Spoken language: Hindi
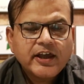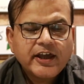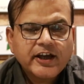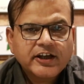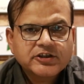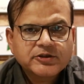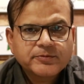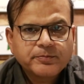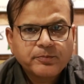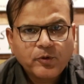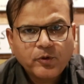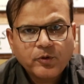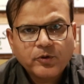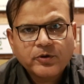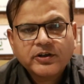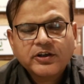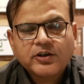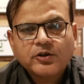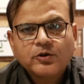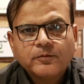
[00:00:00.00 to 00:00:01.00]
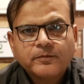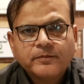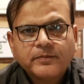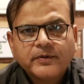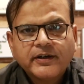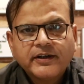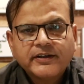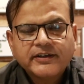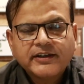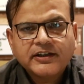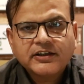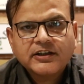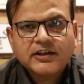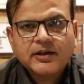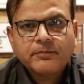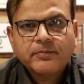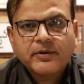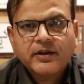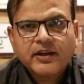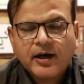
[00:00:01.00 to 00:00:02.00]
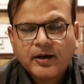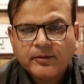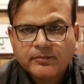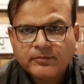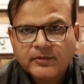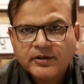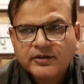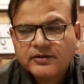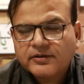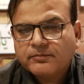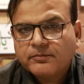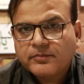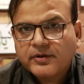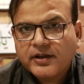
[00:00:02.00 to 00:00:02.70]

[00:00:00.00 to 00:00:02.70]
एक्सपोर्ट के ऊपर यानी कि बरामद